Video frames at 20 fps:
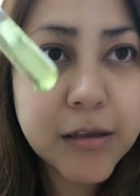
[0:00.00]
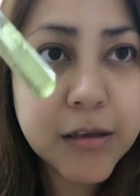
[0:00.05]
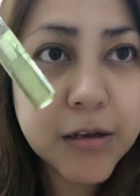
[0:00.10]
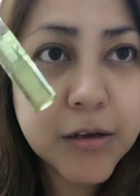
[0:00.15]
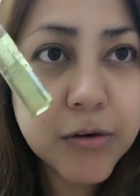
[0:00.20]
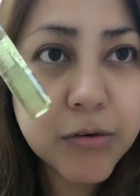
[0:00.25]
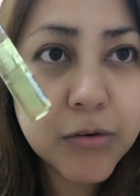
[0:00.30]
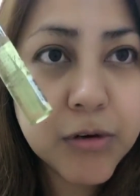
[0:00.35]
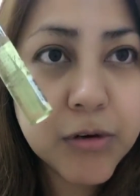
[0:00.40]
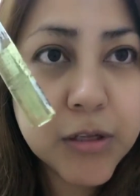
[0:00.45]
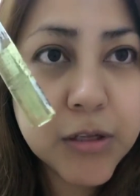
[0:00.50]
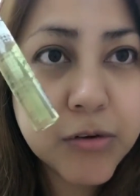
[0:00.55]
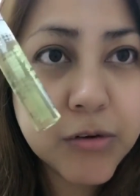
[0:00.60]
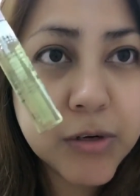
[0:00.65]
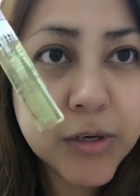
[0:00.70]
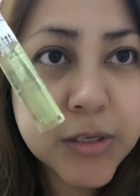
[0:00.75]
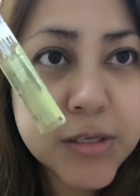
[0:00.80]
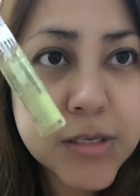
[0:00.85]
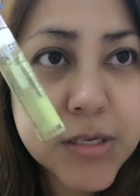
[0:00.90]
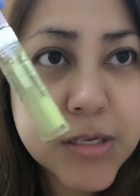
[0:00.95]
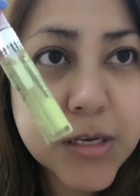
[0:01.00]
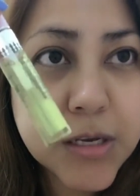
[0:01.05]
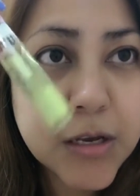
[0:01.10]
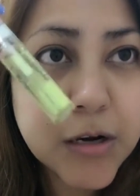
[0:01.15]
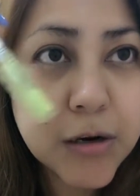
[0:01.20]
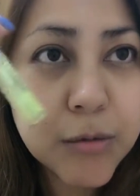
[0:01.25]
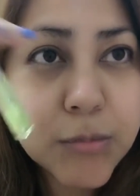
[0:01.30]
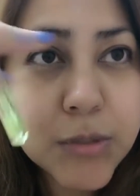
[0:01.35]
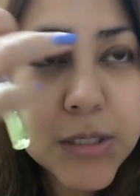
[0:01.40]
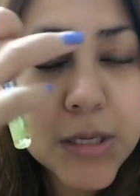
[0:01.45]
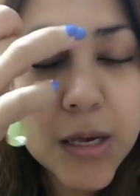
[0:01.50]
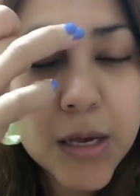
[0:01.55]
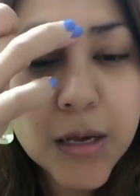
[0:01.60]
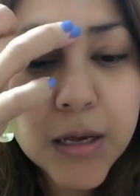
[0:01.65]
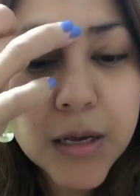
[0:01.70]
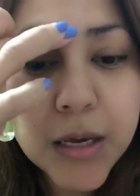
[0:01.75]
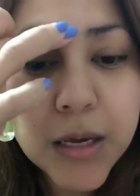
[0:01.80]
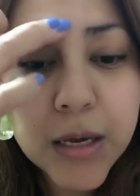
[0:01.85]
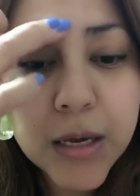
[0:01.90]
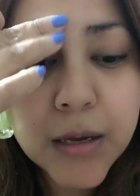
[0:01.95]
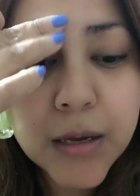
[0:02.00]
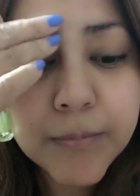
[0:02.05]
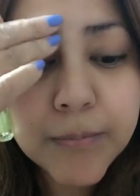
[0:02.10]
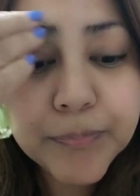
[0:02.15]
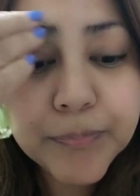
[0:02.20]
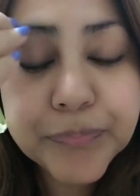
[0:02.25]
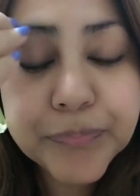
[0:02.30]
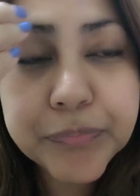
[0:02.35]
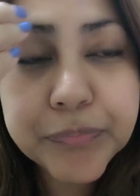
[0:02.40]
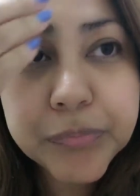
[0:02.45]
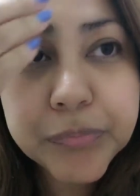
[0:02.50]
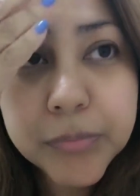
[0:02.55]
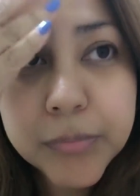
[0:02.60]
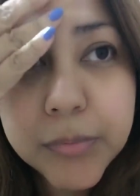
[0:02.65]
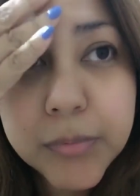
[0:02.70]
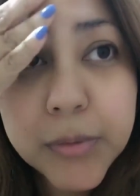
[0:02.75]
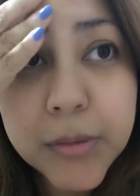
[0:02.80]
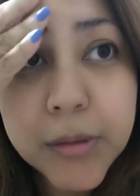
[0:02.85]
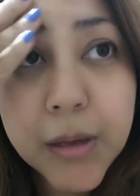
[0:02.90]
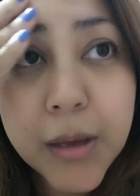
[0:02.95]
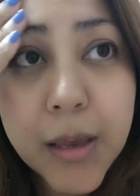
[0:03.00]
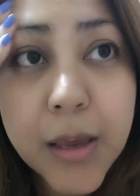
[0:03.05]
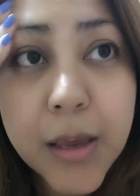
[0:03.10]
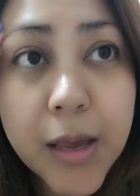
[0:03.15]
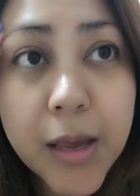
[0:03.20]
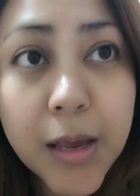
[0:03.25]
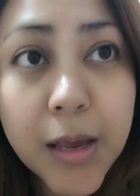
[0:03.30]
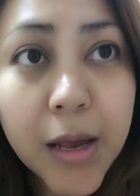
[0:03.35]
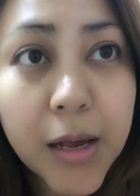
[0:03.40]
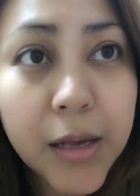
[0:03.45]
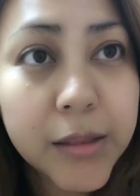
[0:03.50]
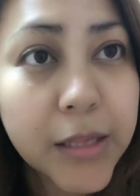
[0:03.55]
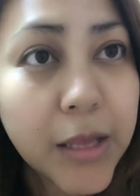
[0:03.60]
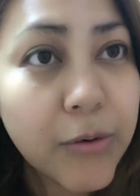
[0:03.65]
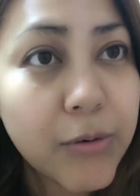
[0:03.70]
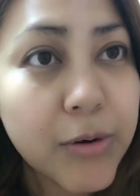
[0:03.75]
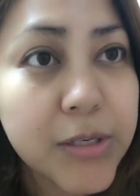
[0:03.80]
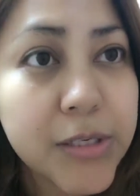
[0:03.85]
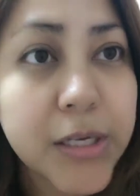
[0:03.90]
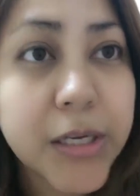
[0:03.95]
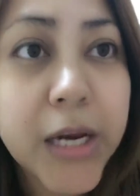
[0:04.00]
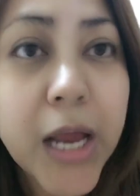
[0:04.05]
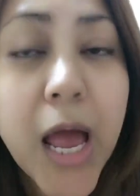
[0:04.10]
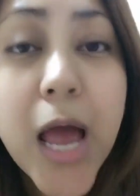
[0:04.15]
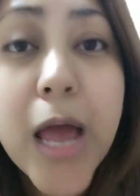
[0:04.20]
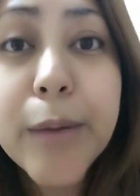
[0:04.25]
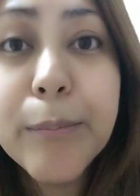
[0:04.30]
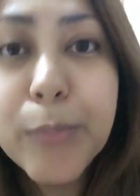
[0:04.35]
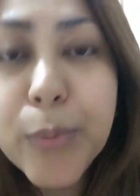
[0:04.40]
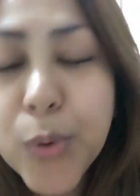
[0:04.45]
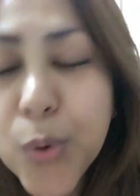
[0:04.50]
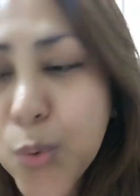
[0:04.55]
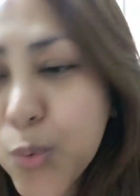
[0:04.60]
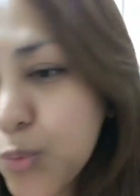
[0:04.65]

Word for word: din ako nito ng serum sa aking tawag dyan, eyebrow.